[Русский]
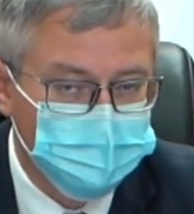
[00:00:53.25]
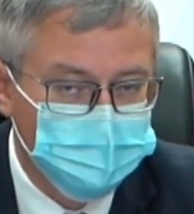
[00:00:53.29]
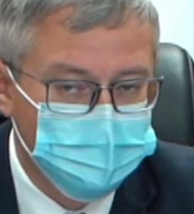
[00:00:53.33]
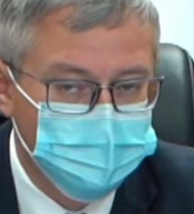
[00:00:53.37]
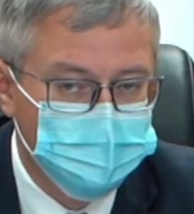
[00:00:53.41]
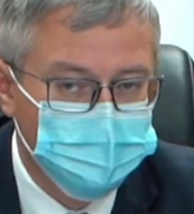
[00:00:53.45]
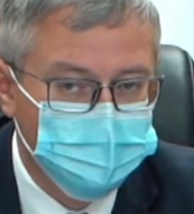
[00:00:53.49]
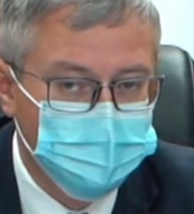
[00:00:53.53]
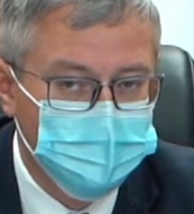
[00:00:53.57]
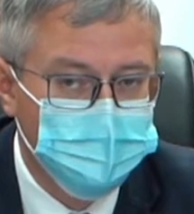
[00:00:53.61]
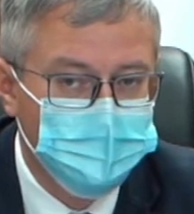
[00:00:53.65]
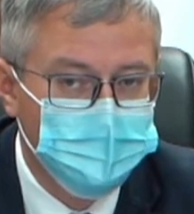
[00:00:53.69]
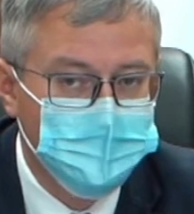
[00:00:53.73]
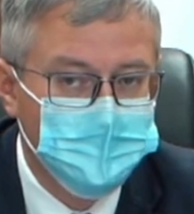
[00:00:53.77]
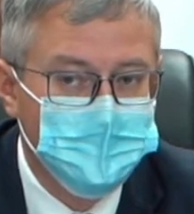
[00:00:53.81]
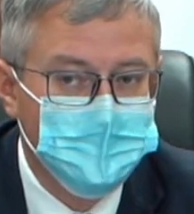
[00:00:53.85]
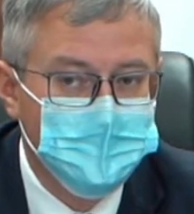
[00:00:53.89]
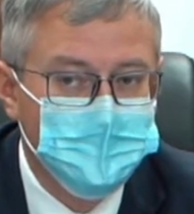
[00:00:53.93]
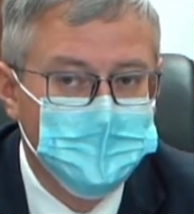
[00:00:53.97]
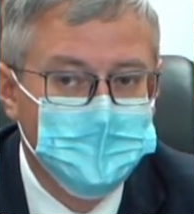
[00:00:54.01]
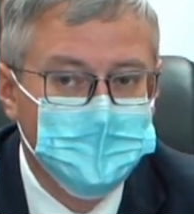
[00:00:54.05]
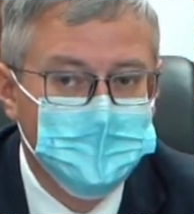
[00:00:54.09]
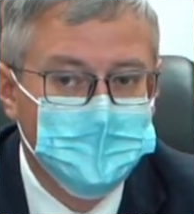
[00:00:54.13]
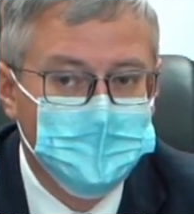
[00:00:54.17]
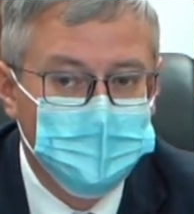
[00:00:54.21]
детей,
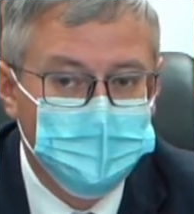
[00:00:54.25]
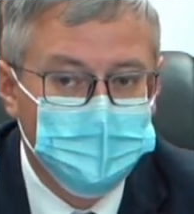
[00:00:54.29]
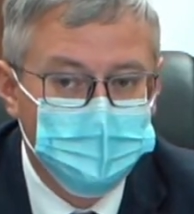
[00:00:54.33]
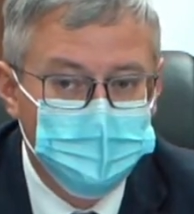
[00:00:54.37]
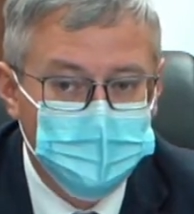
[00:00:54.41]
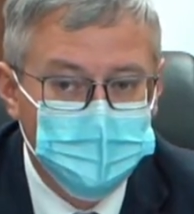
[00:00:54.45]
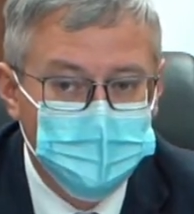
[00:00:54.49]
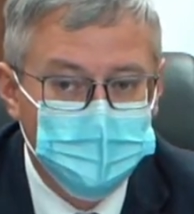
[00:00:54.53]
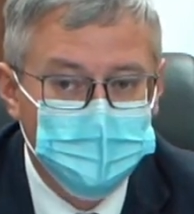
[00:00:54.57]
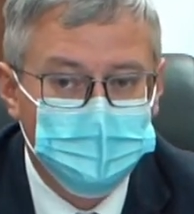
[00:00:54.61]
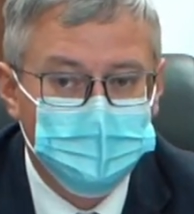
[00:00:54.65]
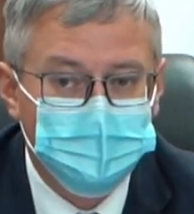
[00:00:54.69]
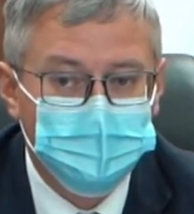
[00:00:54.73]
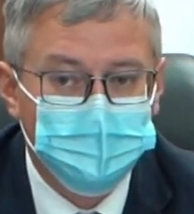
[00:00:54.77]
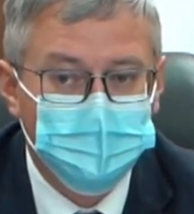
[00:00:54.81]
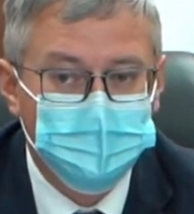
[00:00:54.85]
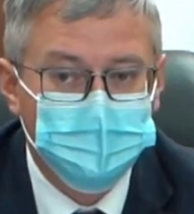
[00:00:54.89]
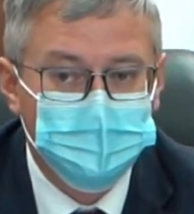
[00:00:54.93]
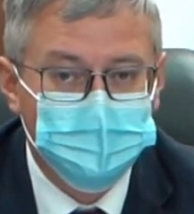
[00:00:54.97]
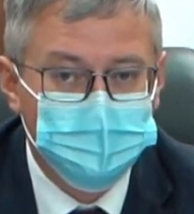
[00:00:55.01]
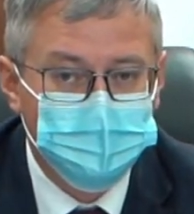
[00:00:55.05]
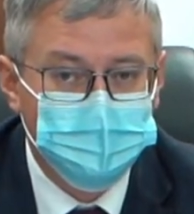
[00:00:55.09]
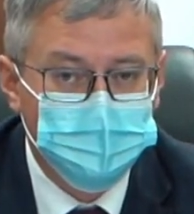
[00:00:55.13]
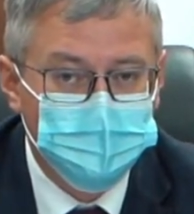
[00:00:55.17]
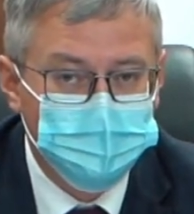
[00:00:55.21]
и при этом
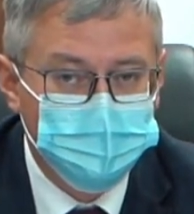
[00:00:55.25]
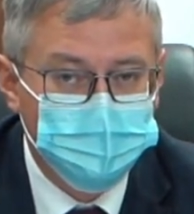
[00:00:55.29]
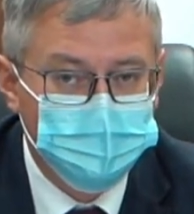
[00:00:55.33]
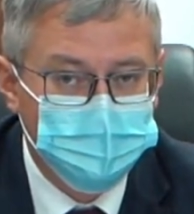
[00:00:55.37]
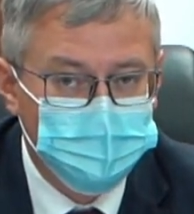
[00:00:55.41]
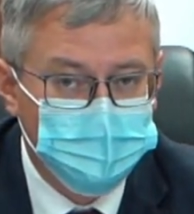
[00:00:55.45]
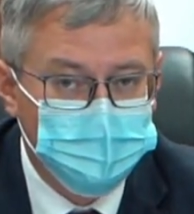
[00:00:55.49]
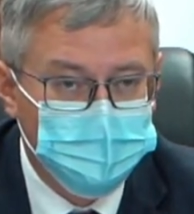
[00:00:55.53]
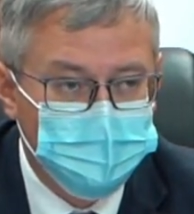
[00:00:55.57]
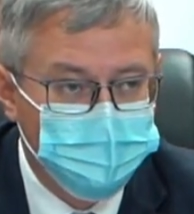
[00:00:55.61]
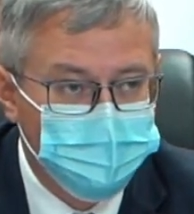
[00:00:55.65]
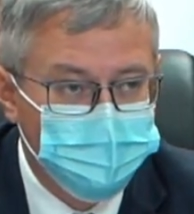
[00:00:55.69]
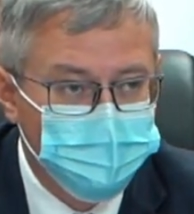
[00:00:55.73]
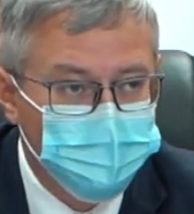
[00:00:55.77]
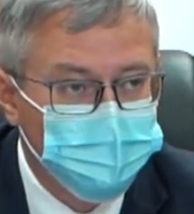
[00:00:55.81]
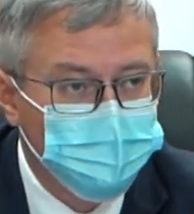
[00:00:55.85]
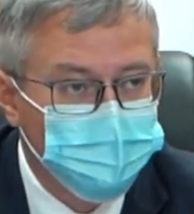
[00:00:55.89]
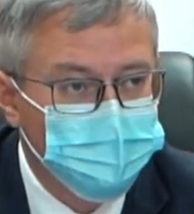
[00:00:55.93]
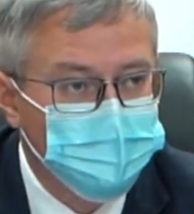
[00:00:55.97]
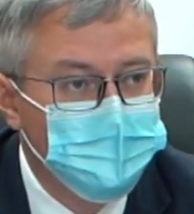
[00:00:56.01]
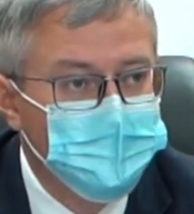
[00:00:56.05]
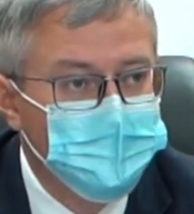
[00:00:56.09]
обеспечивала комфорт,